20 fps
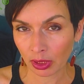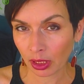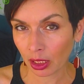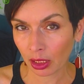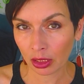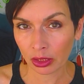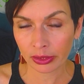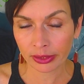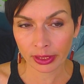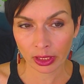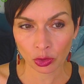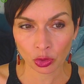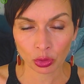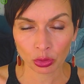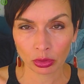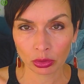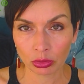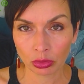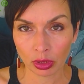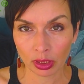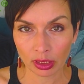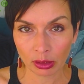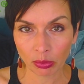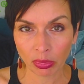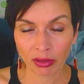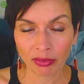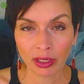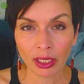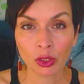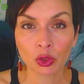Я не знаю, что они туда
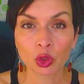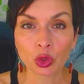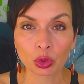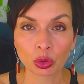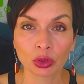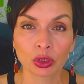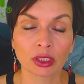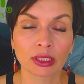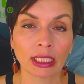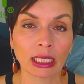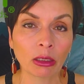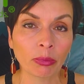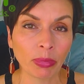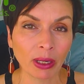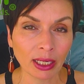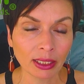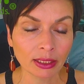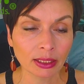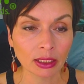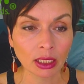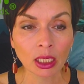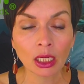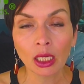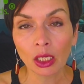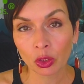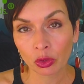добавляют, что это так пахнет,